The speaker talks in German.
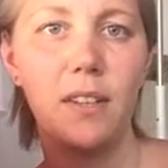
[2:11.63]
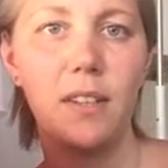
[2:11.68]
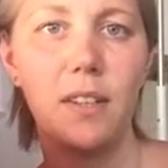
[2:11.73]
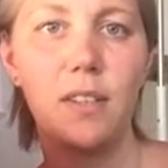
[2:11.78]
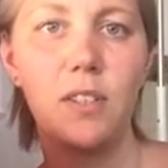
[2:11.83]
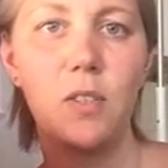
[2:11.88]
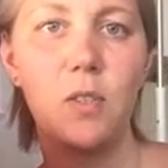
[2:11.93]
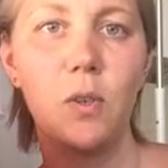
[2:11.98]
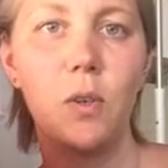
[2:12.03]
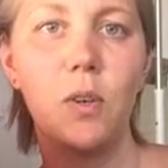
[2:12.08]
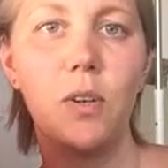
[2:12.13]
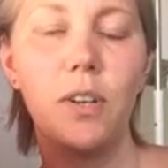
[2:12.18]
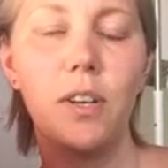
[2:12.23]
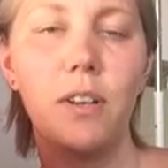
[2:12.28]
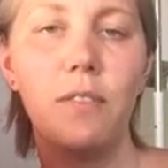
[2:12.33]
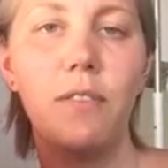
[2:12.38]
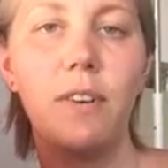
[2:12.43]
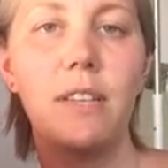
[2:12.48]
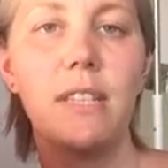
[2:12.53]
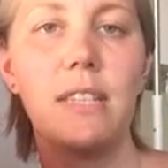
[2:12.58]
das Zeug,
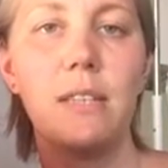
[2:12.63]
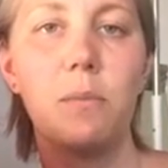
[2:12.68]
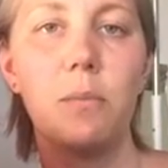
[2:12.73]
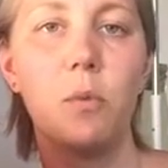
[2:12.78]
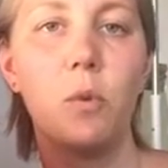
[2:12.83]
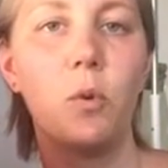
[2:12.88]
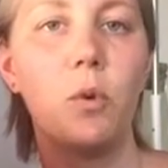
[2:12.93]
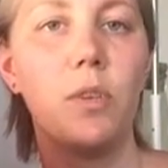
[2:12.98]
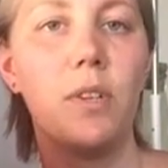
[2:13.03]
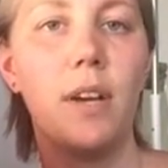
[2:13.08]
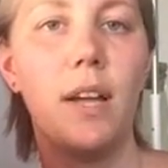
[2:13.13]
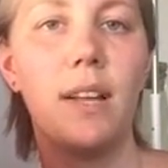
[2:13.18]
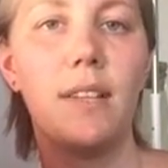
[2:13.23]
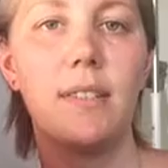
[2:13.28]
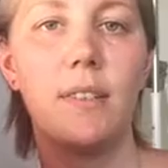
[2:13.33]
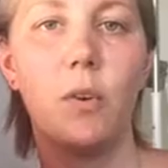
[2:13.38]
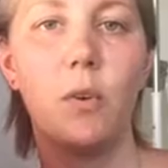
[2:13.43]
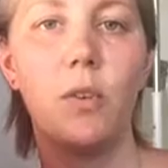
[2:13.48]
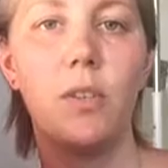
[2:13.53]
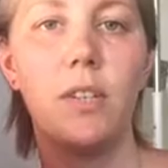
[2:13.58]
was im Grunde
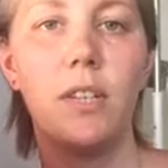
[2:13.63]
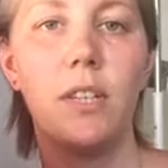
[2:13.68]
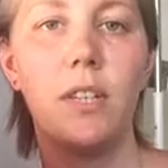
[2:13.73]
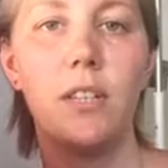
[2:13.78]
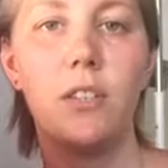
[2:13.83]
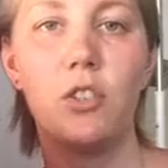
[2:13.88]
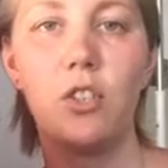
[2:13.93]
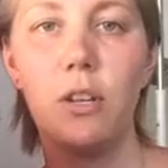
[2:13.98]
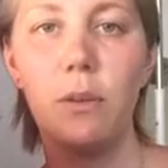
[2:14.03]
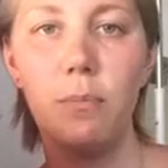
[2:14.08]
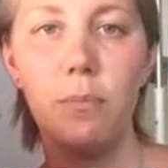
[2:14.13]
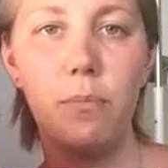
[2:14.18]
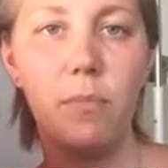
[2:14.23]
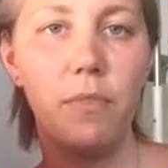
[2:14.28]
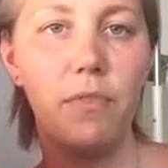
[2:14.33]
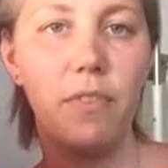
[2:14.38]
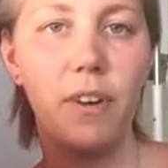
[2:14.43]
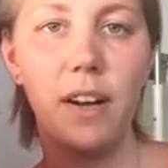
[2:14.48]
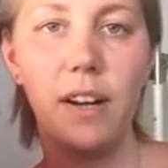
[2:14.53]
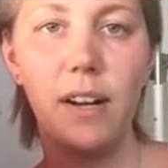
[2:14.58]
alles auch nicht
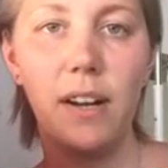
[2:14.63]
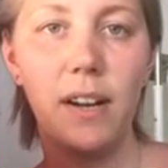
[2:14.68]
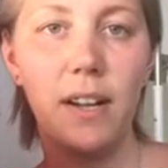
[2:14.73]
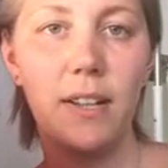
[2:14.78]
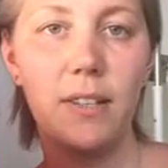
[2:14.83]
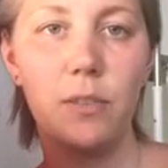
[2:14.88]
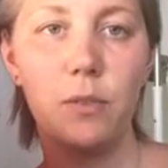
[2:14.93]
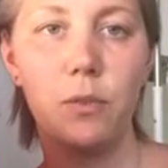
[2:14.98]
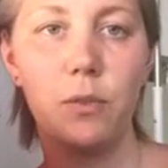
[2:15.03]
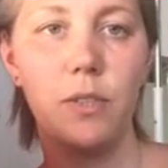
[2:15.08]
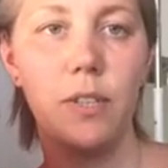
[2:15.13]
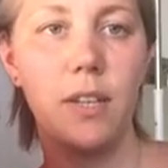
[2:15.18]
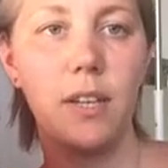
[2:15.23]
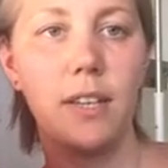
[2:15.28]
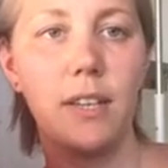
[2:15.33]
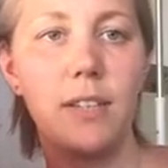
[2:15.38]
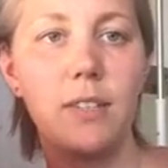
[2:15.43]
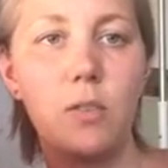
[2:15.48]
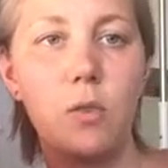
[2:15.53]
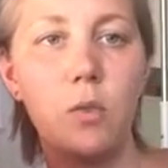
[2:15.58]
schlimm war. Also hier
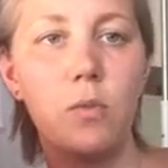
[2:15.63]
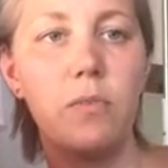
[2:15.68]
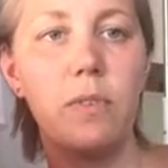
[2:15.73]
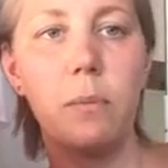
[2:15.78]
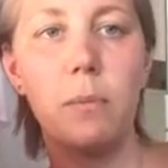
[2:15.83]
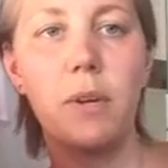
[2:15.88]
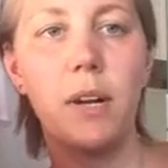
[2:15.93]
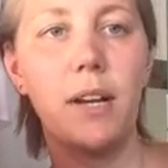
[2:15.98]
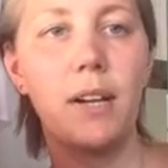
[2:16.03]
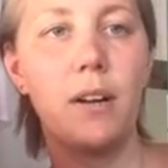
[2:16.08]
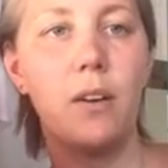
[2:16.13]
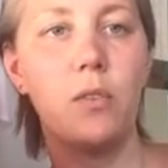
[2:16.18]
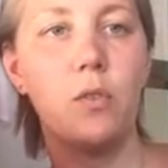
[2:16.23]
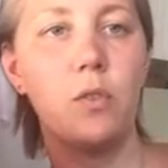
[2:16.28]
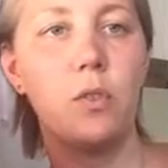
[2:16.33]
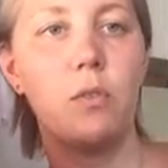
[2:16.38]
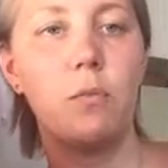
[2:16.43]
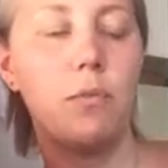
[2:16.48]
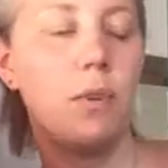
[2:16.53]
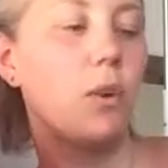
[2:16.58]
ganz wie im
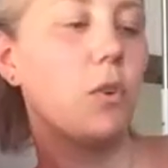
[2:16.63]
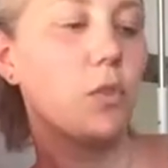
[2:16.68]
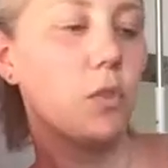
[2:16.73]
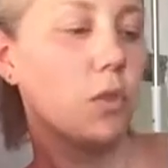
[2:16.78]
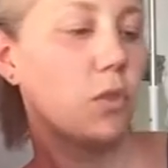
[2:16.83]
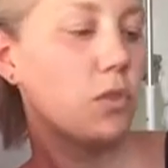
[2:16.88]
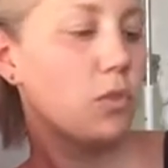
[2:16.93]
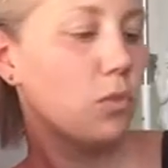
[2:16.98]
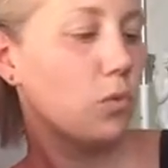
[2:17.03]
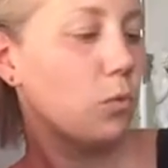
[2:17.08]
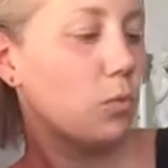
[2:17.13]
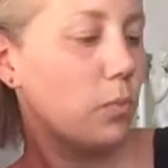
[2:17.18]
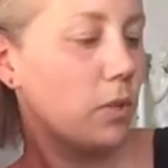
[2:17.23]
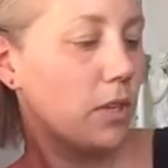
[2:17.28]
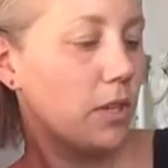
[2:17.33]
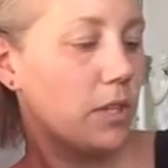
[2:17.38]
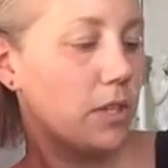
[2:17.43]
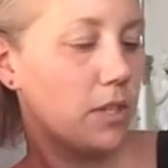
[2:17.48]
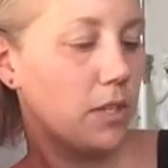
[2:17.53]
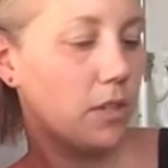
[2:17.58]
Krankenhaus auch sonst
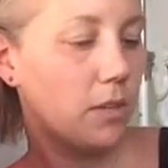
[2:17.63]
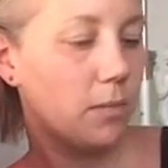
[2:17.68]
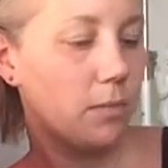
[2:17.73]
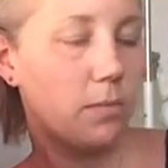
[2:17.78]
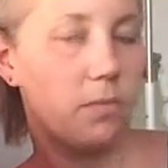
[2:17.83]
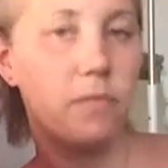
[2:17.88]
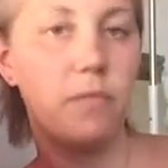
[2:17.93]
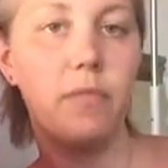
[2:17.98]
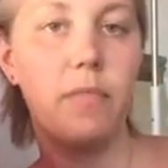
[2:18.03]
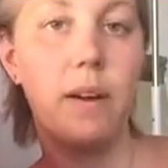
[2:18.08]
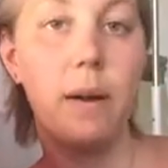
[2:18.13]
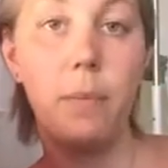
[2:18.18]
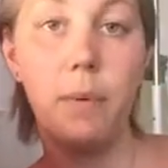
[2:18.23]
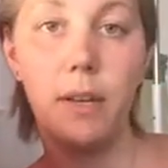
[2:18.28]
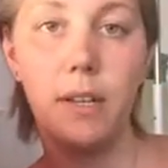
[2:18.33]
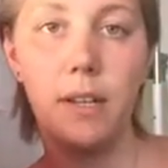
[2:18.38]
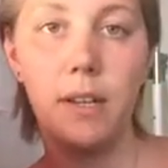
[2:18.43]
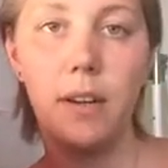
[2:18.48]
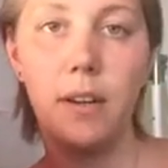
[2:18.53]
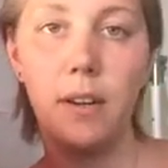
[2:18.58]
üblich, ähm, war aber
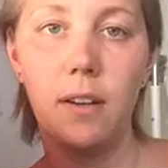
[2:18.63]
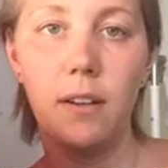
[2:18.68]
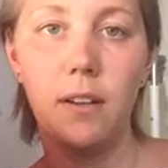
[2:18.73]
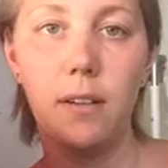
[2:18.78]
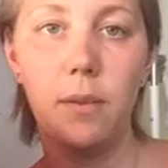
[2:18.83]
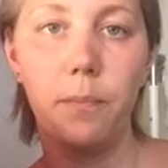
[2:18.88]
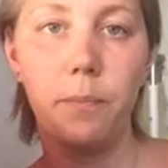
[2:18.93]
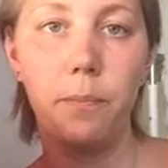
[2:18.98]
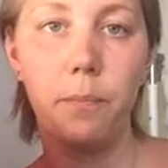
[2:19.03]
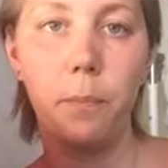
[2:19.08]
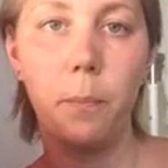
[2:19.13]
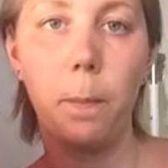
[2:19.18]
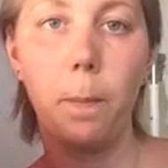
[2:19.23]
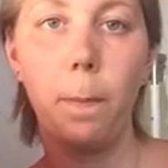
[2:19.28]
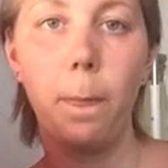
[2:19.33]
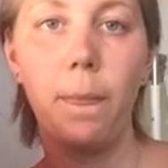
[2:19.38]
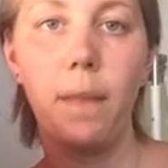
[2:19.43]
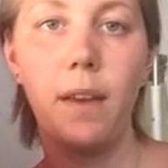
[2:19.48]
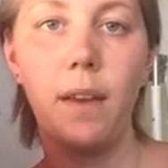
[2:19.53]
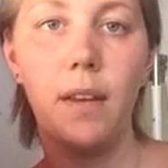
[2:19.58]
in einer,
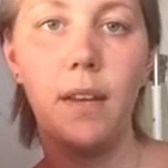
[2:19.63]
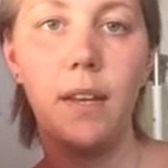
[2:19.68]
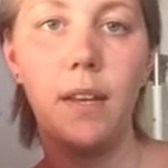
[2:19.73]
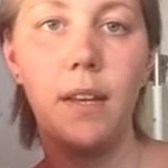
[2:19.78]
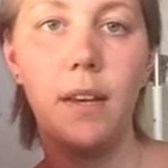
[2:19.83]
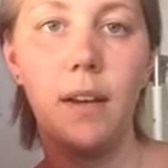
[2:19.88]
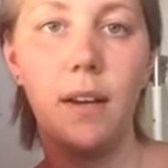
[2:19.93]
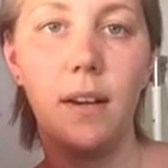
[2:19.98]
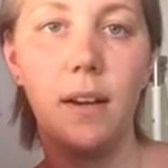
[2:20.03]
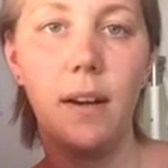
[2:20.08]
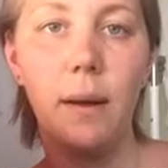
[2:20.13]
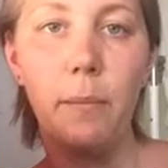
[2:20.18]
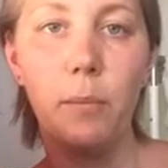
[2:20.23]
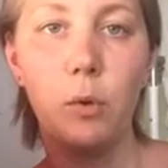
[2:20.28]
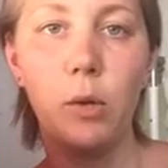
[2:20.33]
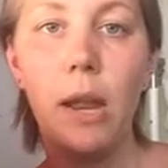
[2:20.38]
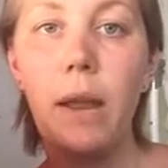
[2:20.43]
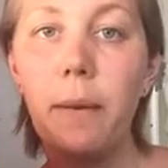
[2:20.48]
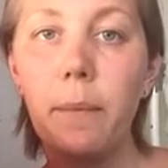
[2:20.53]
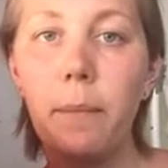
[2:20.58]
ähm, in einer
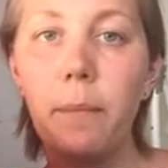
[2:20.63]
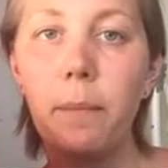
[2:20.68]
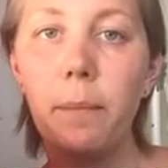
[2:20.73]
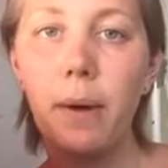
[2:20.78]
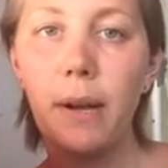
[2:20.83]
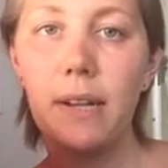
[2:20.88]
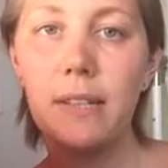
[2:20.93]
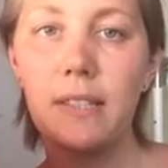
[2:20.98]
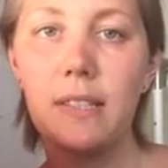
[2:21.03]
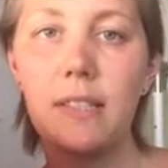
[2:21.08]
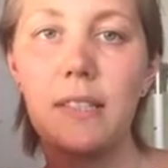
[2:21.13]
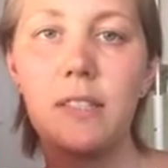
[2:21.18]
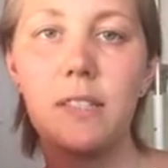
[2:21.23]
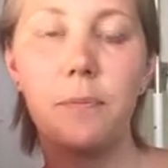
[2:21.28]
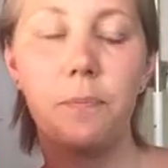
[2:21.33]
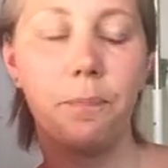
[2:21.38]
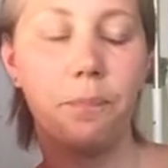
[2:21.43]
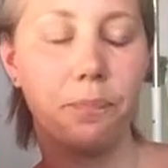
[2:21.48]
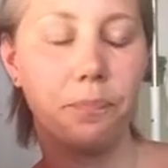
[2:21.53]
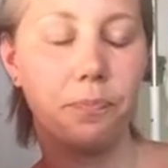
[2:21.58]
ambulanten Praxis.